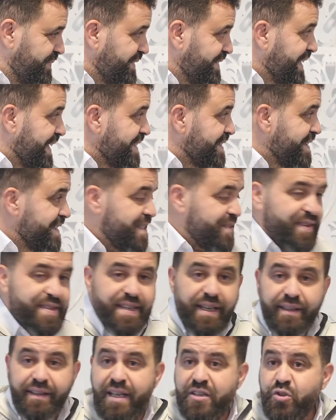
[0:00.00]
Das ist, was
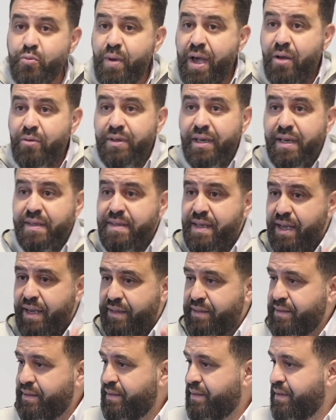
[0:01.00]
Allah subhanahu wa ta'ala
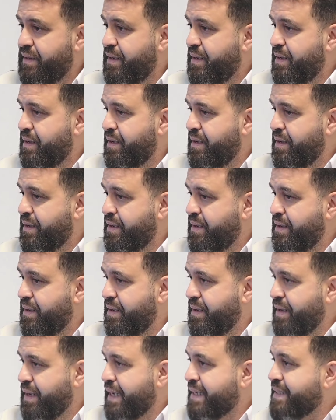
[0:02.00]
sagt.
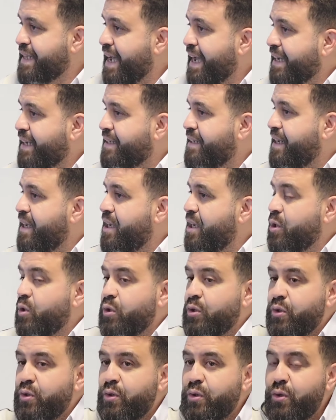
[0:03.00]
Er sagt,
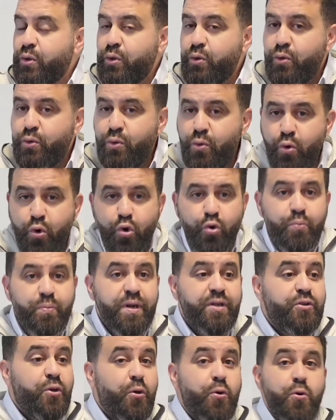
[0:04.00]
du
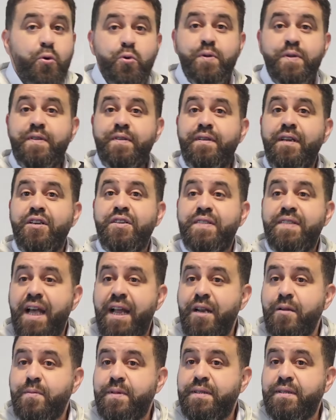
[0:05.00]
betrügst dich
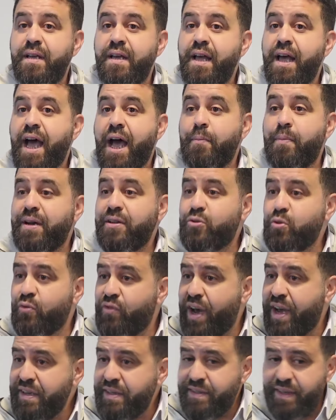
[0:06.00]
selbst, aber du
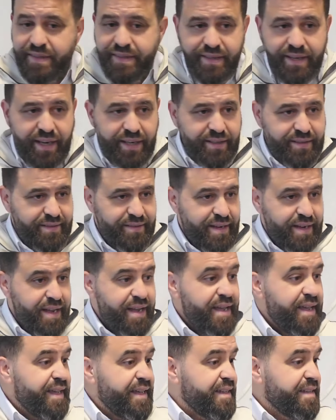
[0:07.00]
weißt es nicht.
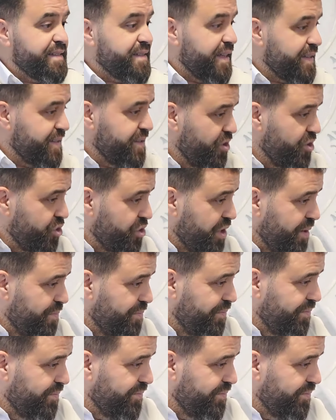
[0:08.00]
Ist das nicht schlimm?